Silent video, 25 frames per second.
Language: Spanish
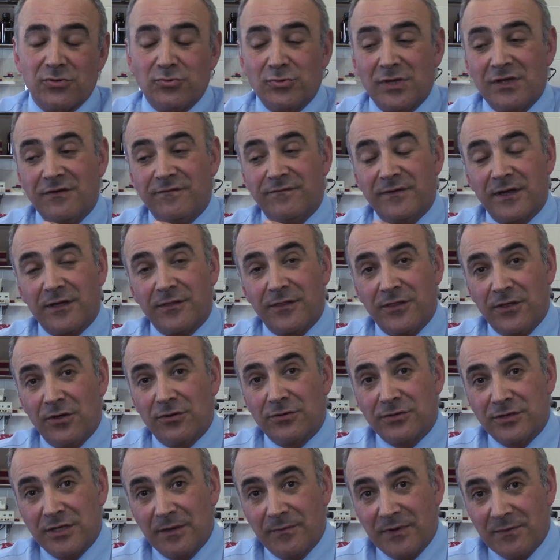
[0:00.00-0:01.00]
es una
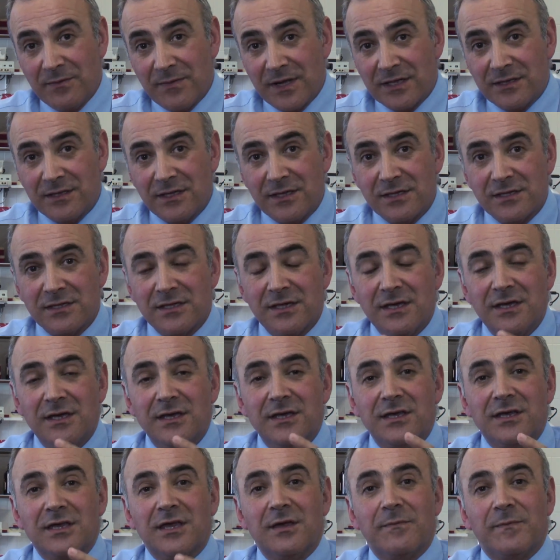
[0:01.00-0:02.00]
infección de primates
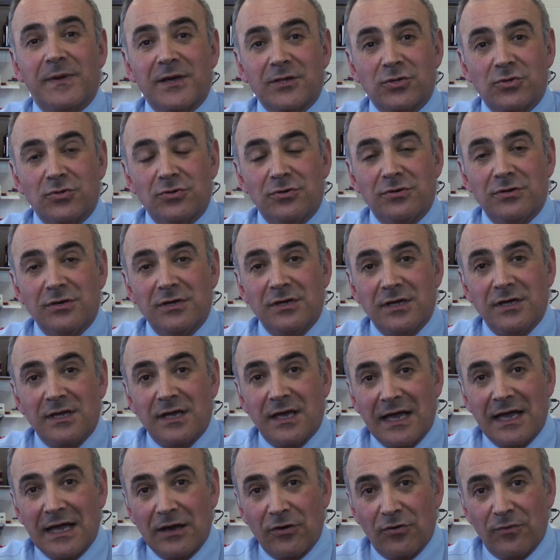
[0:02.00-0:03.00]
que pasó
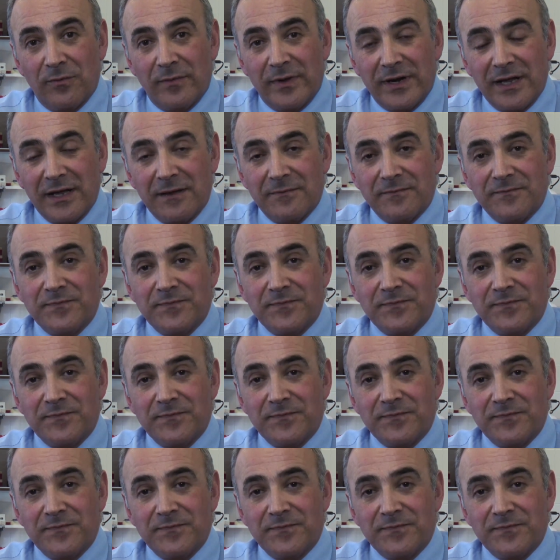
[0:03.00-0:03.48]
al hombre.